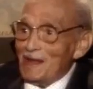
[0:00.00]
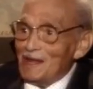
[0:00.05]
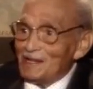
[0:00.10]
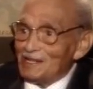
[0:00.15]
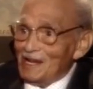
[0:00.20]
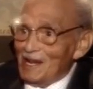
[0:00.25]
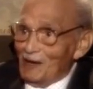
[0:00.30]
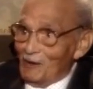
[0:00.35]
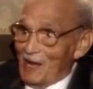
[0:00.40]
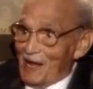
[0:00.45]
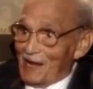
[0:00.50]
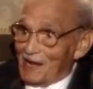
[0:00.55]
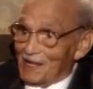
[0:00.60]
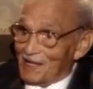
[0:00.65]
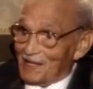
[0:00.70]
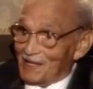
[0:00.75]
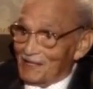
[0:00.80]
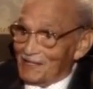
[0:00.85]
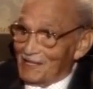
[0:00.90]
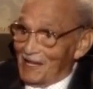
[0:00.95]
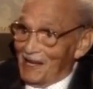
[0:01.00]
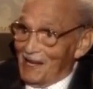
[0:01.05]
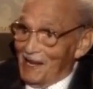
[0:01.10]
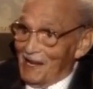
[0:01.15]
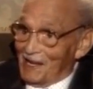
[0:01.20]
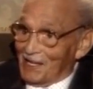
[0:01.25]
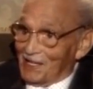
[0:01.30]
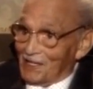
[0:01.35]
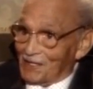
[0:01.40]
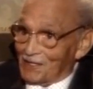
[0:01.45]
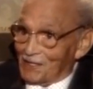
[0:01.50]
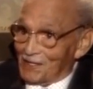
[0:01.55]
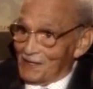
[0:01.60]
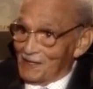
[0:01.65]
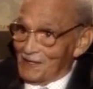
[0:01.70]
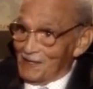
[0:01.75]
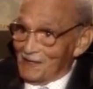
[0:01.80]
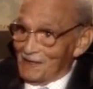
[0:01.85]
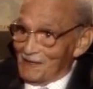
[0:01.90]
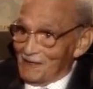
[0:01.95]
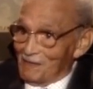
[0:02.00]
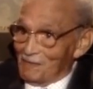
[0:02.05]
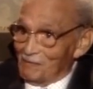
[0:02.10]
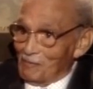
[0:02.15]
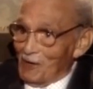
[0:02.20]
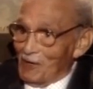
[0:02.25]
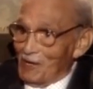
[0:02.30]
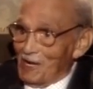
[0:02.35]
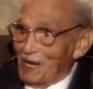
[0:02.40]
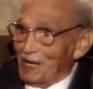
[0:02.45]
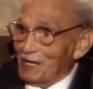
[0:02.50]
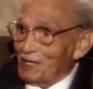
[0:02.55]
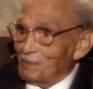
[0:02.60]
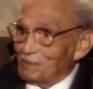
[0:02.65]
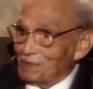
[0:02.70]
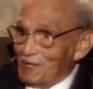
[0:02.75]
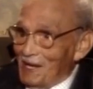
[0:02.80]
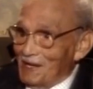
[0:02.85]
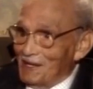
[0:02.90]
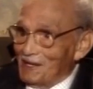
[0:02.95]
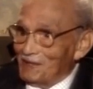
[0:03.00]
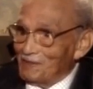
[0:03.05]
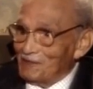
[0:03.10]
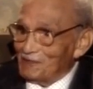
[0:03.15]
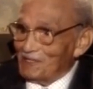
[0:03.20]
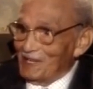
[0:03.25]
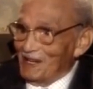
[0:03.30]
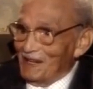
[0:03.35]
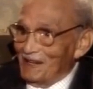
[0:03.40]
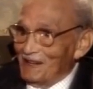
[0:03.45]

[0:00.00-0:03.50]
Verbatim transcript: هي دي الاجر ده الاجر اه ما الاجر بتاعنا هو ده